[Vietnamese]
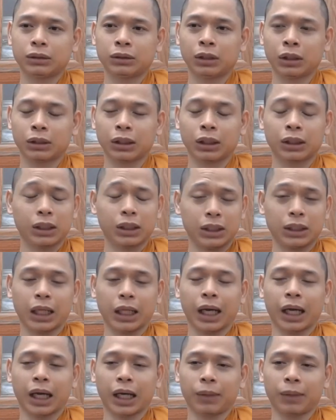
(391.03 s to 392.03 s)
thật là kỳ
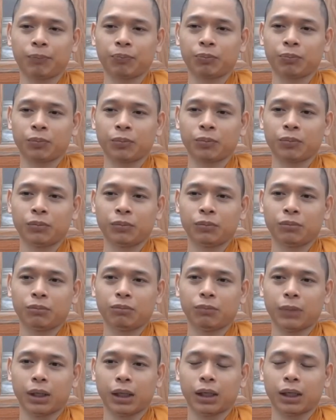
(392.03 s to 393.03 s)
lạ
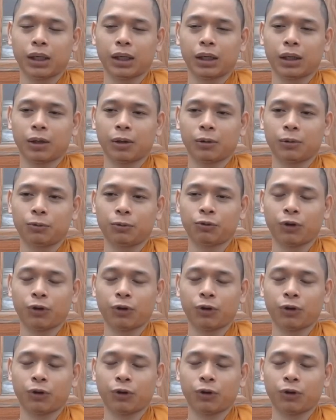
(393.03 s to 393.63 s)
mà